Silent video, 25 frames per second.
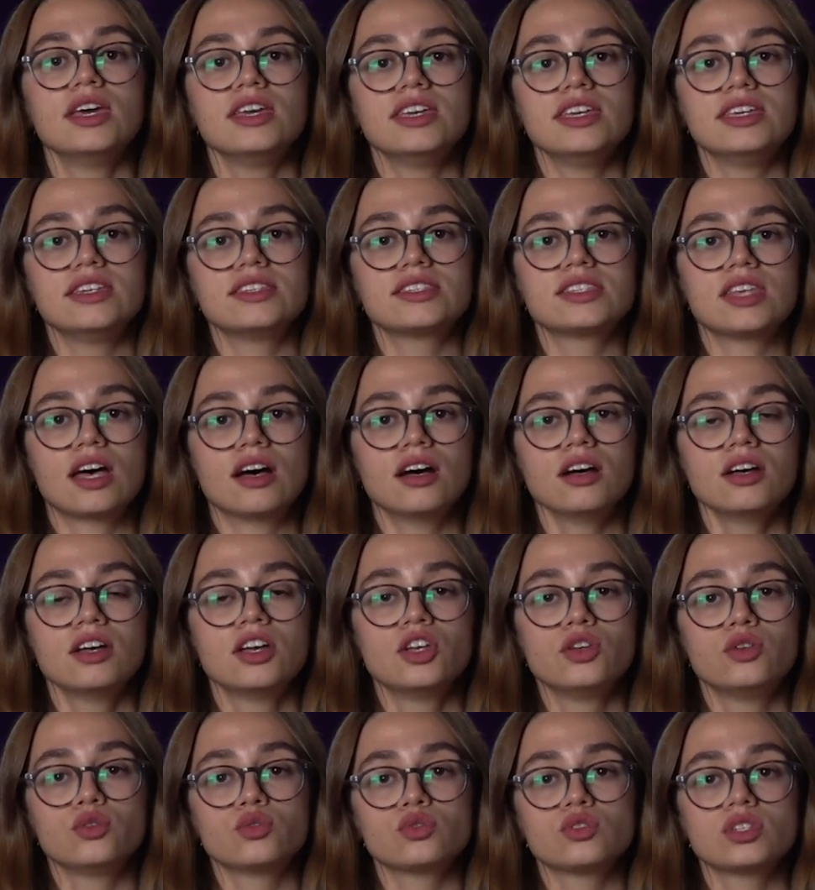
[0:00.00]
İsa,
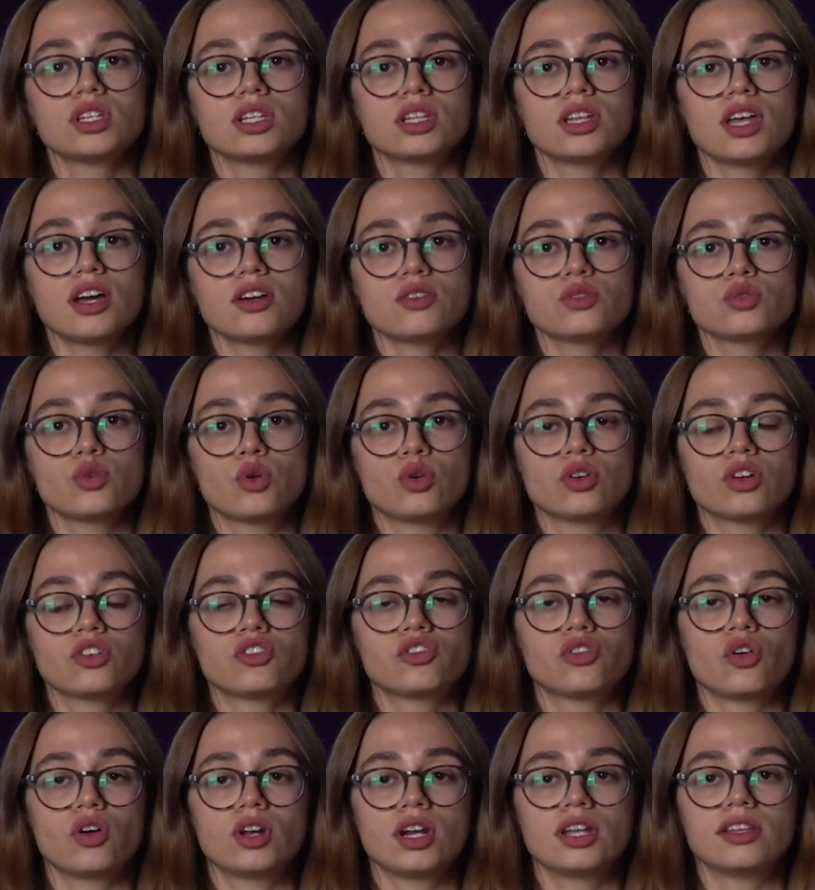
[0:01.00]
yüzyıllar sonra
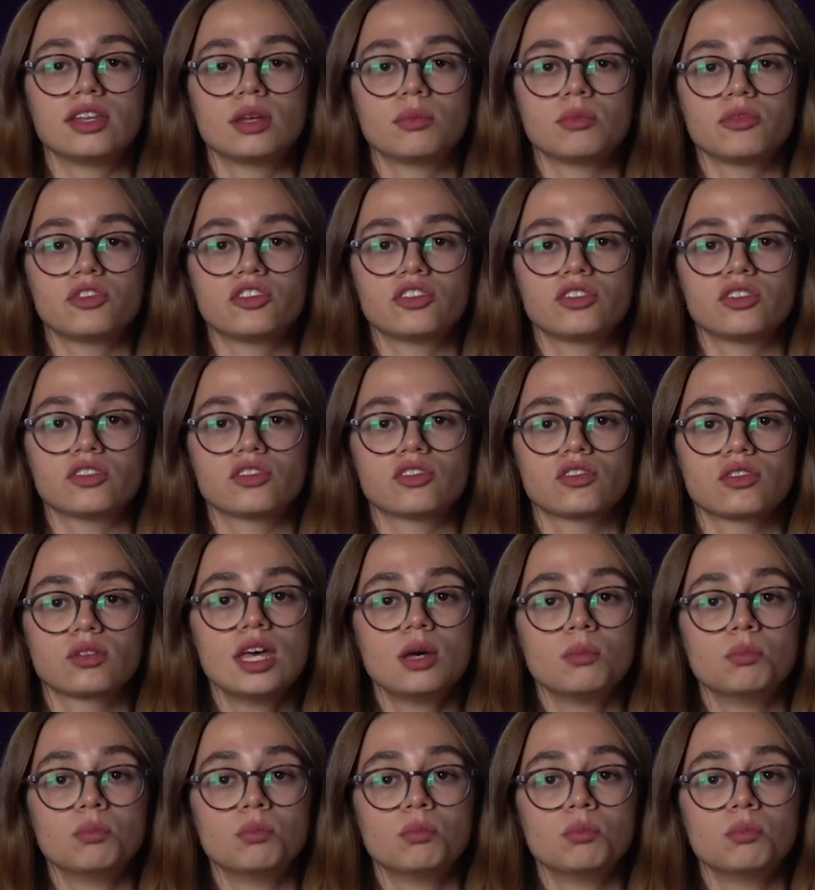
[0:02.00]
şöyle demiştir.